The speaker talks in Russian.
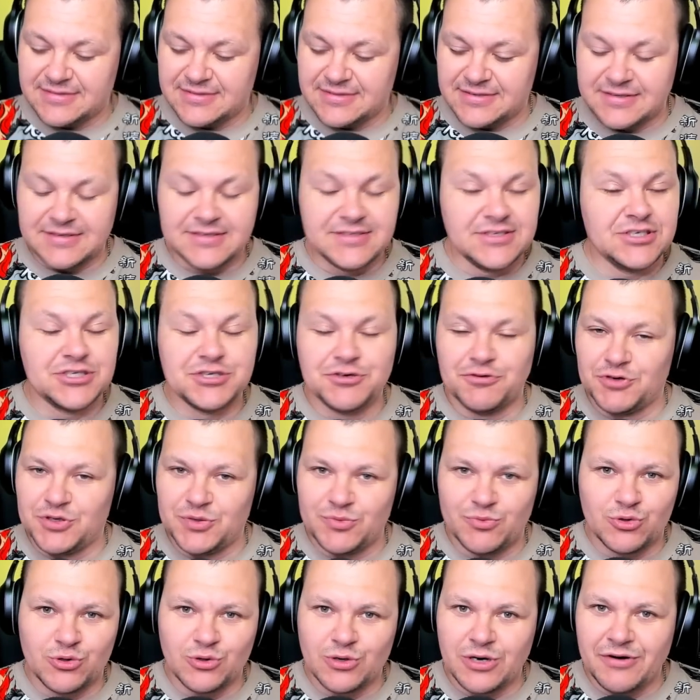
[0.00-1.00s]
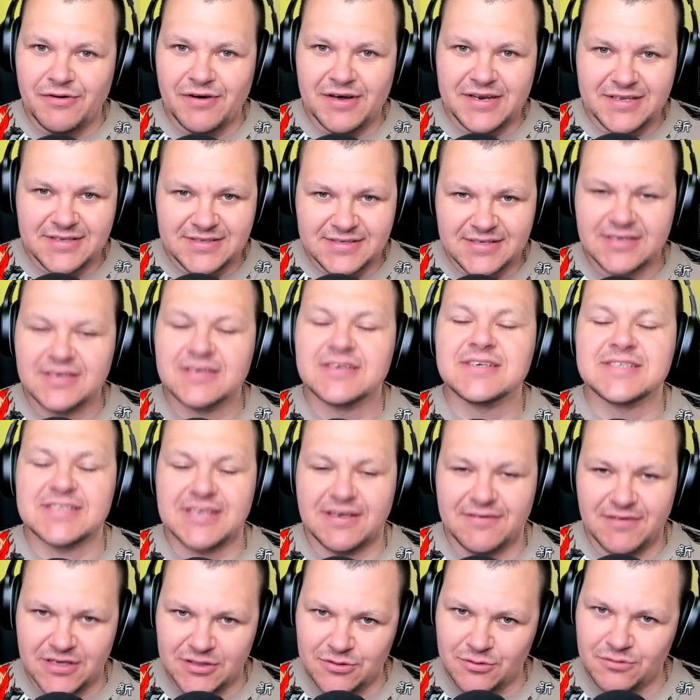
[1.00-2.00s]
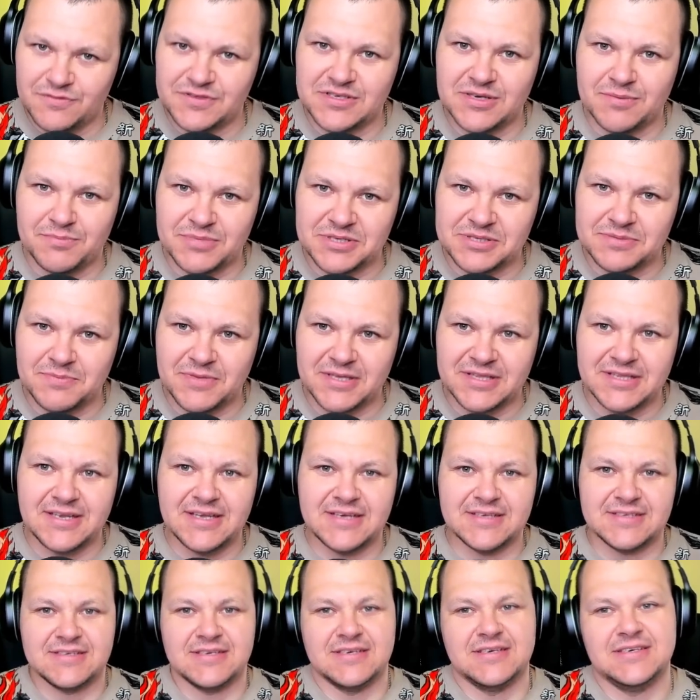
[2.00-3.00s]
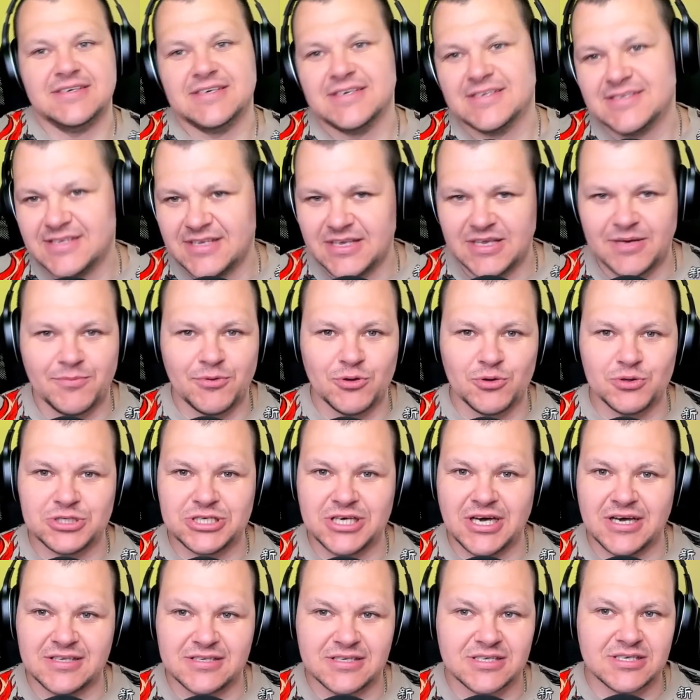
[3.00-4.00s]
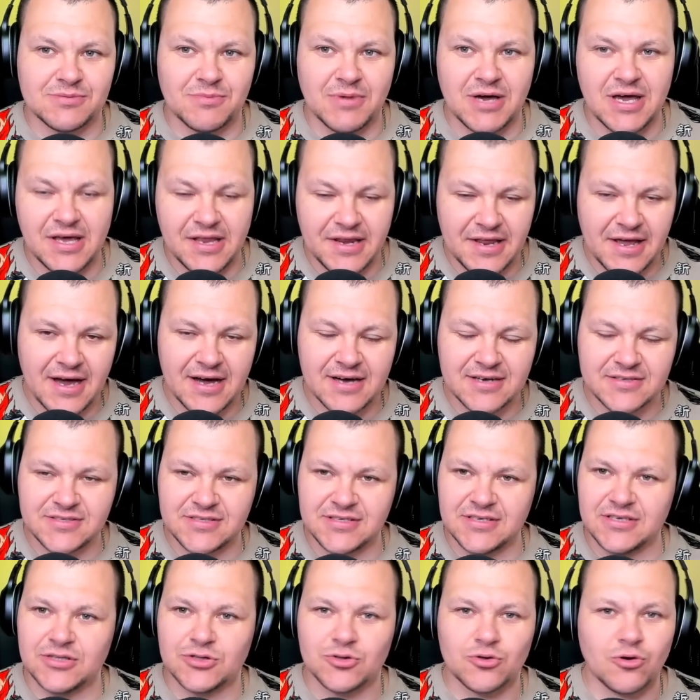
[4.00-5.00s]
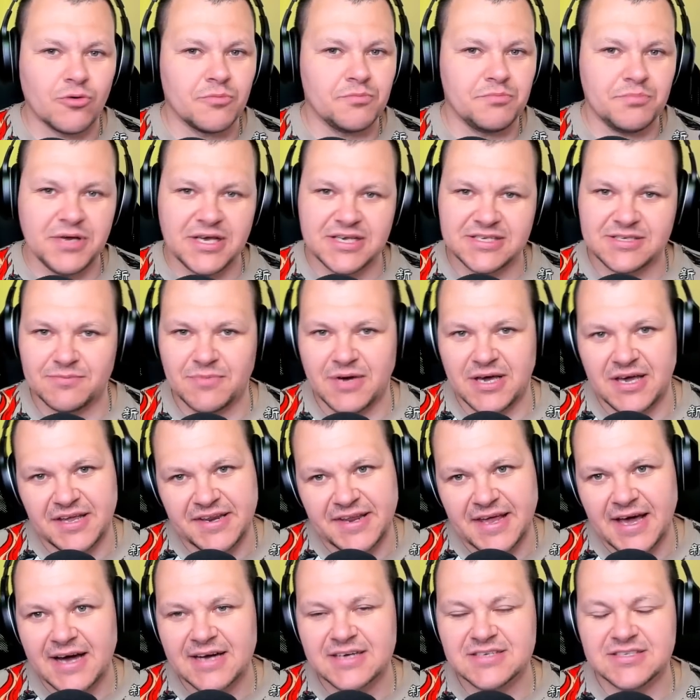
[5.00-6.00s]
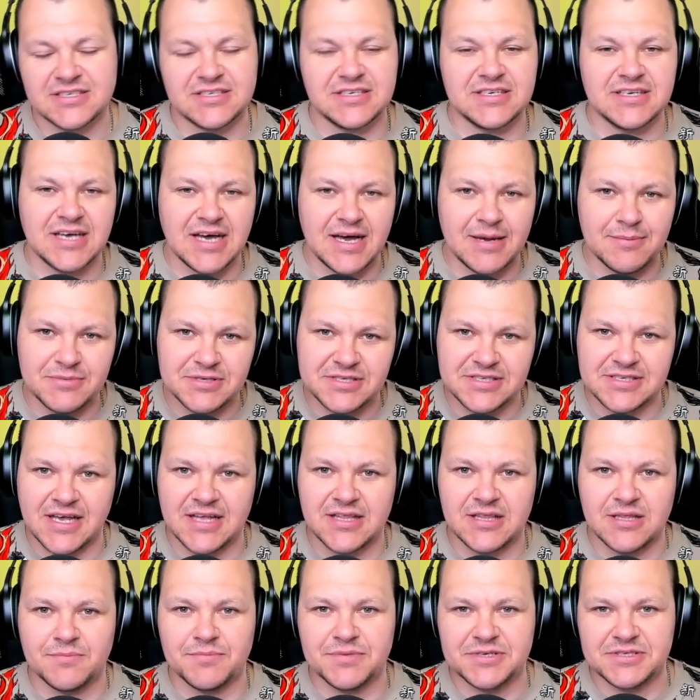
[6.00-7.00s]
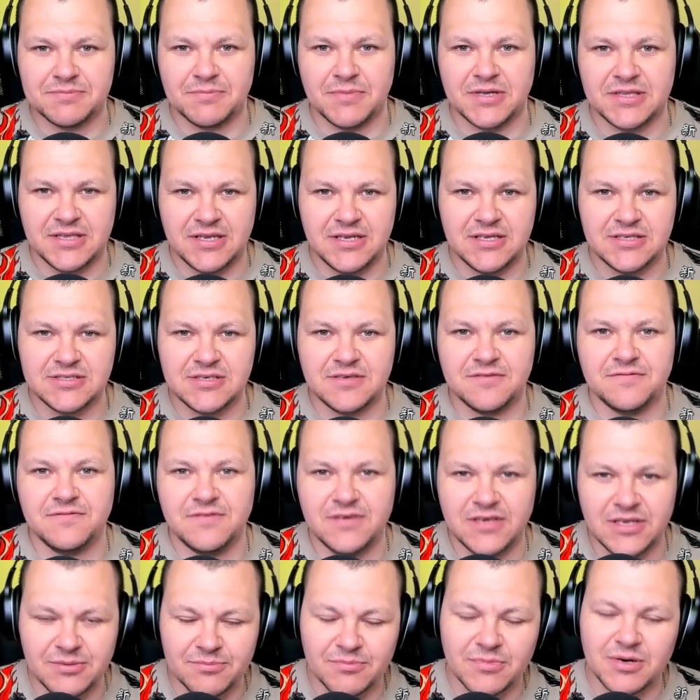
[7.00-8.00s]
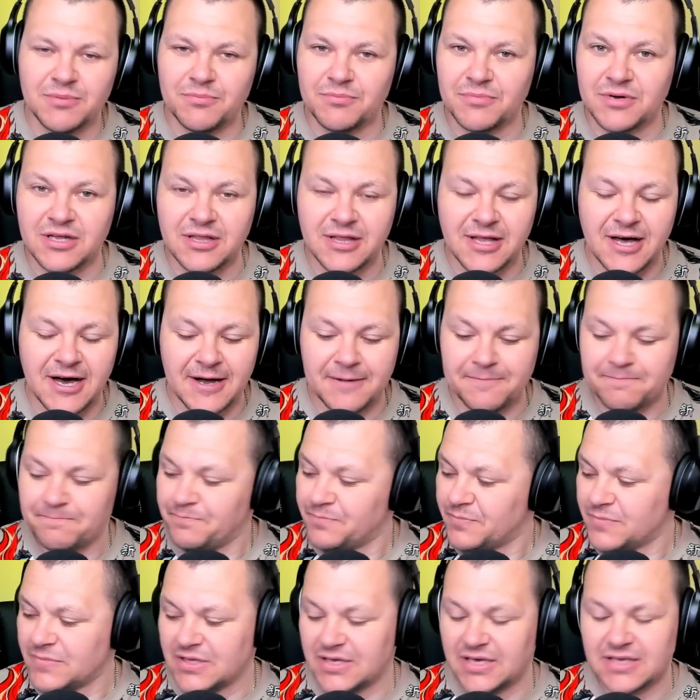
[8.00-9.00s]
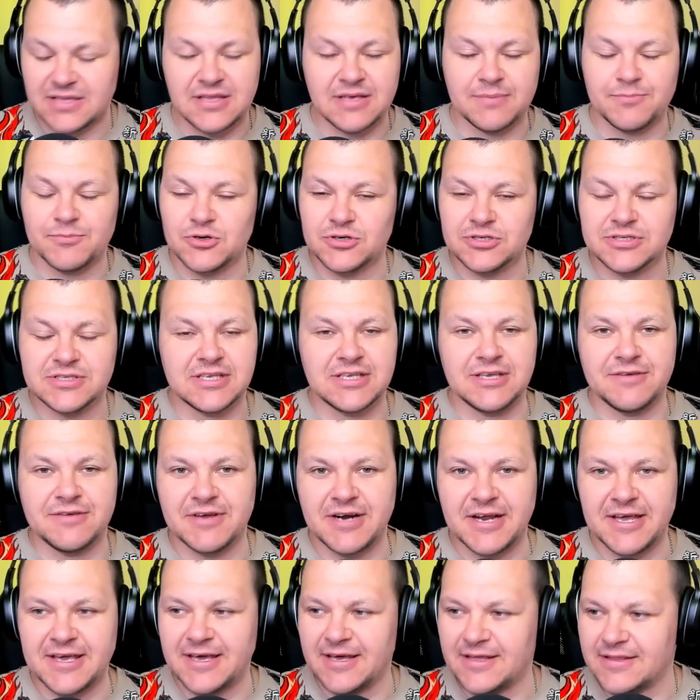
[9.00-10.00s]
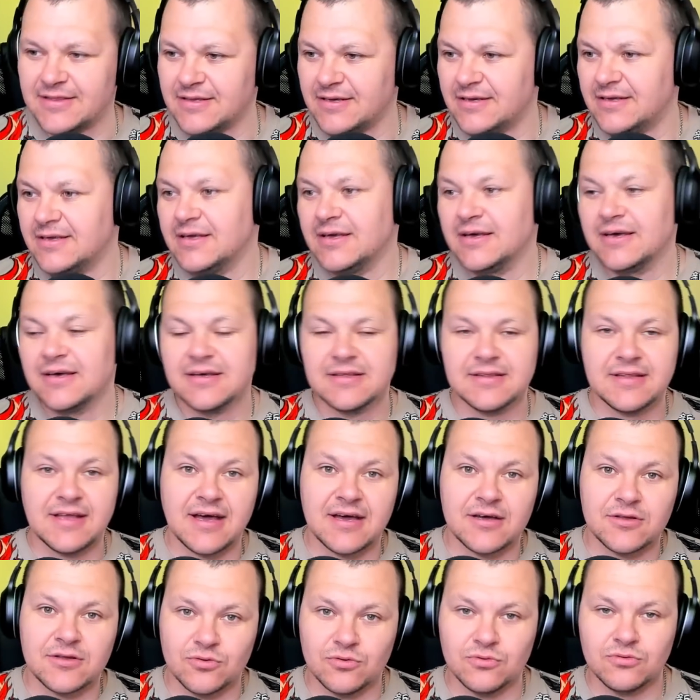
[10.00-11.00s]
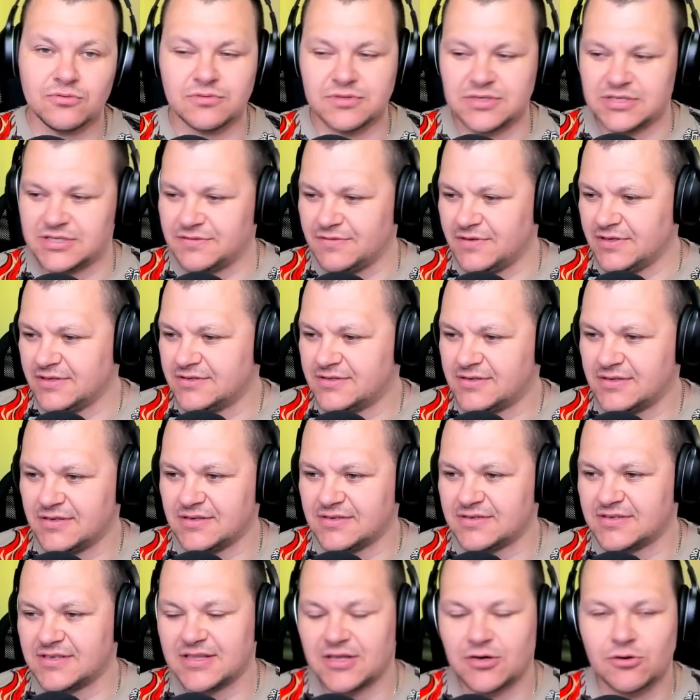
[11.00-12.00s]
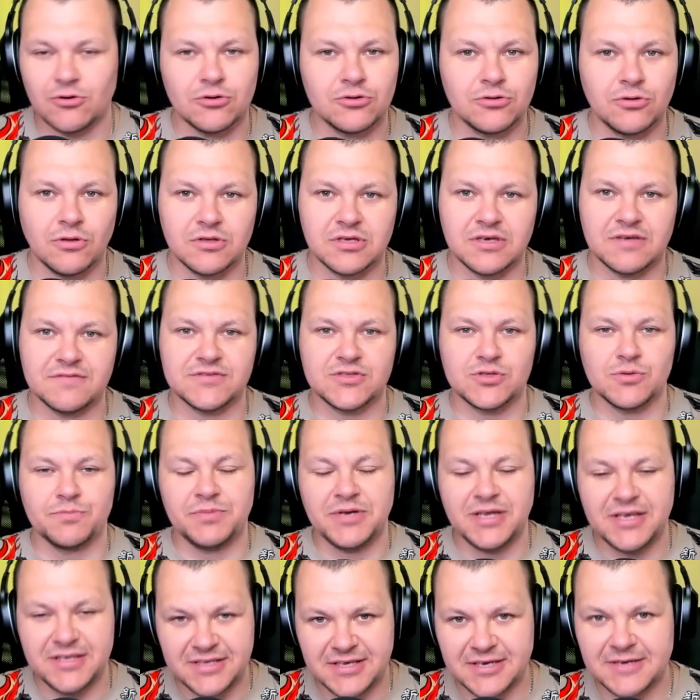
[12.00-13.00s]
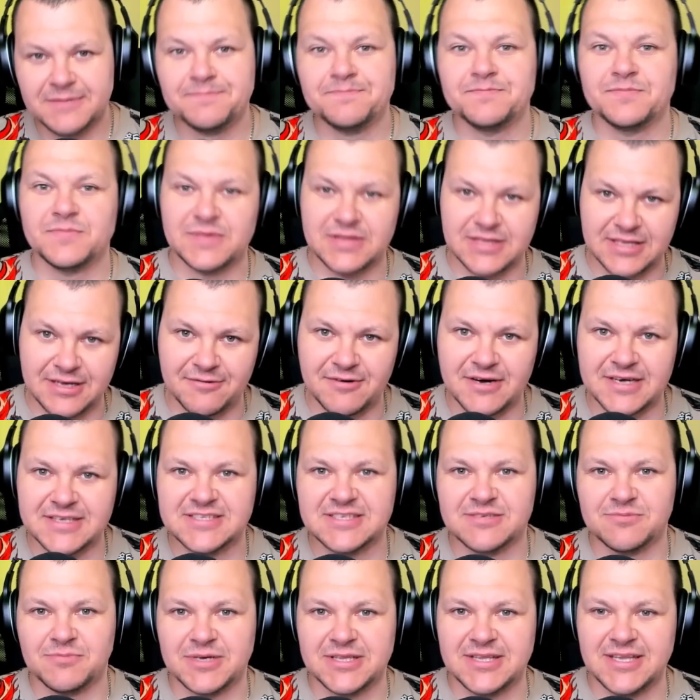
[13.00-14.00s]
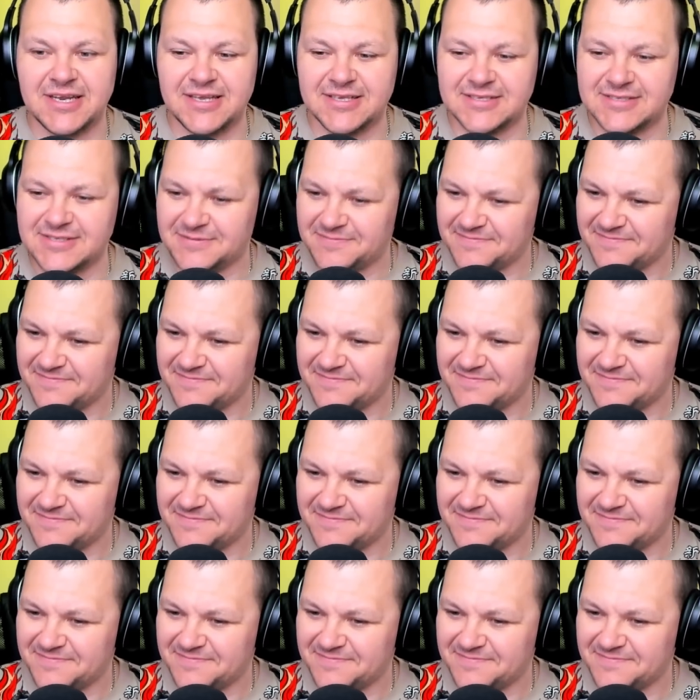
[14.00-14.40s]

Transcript: Ничего не буду говорить, советую всем посмотреть. Если не получается с моей реакцией, то без моей реакции обязательно посмотрите фильм «Мгла». Это просто невероятно. Так, ну, извините за такое долгое вступление, давайте смотреть.